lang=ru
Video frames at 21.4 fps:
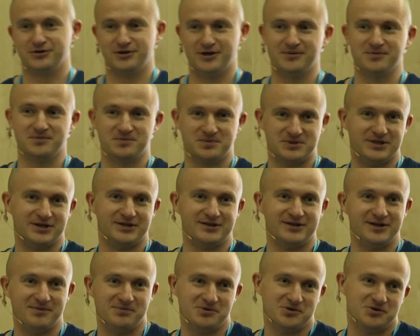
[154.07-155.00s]
там
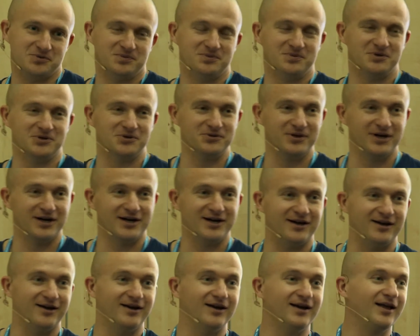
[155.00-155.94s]
стартап, что ерунда
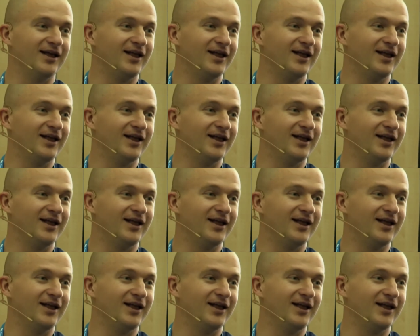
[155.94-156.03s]
какая.